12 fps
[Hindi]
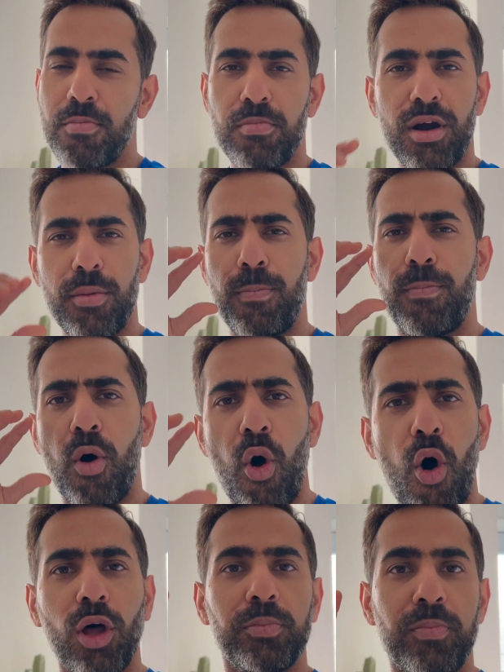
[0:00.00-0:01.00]
बट
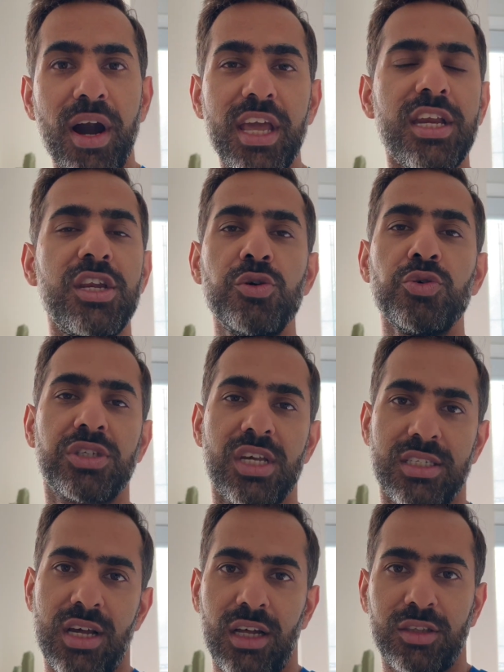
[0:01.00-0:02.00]
बहुत बड़ी न्यूज़ के
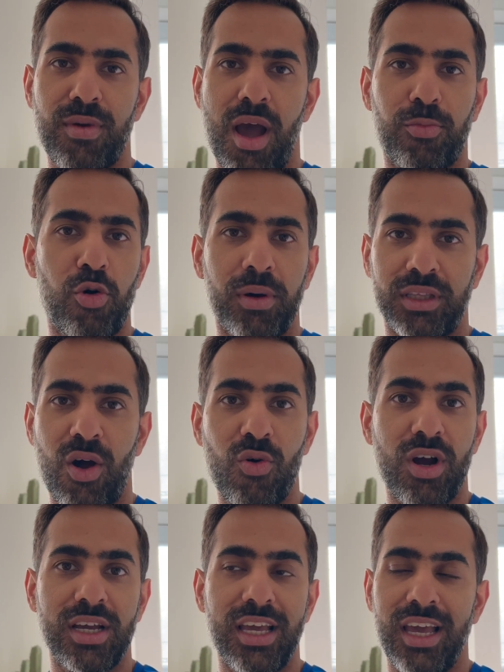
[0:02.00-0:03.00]
साथ मैं आपको
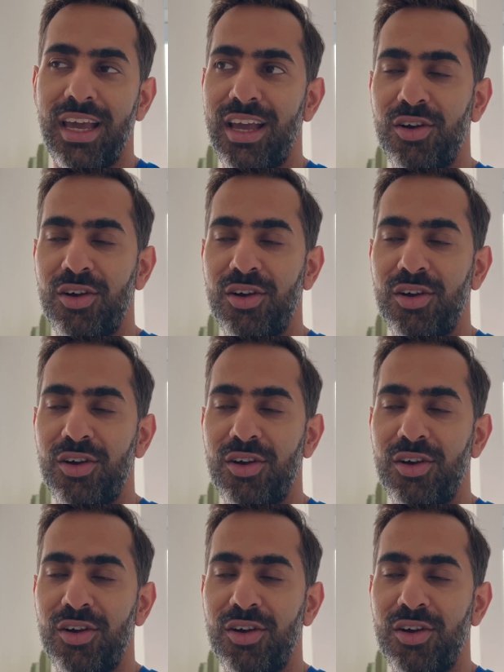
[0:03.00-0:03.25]
बताऊंगा ये